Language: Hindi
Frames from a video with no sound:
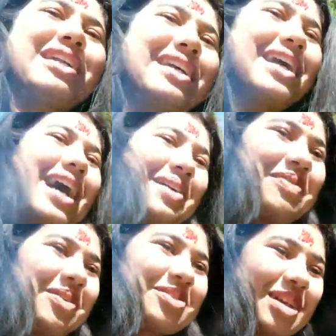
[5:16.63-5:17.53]
नहीं कहाँ
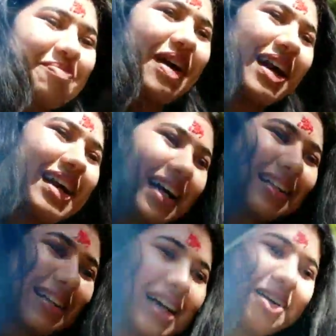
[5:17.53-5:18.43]
पे उसने पैर
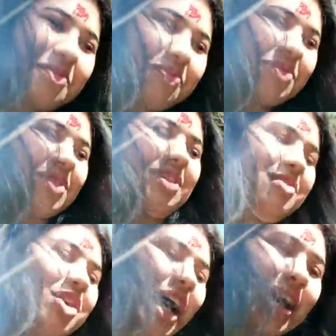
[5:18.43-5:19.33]
डाल दिया
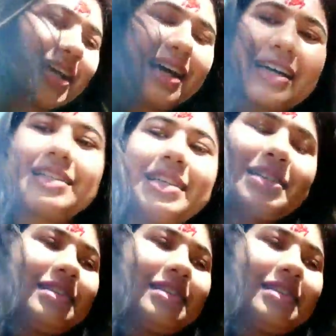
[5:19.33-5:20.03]
वो आगे आगे चल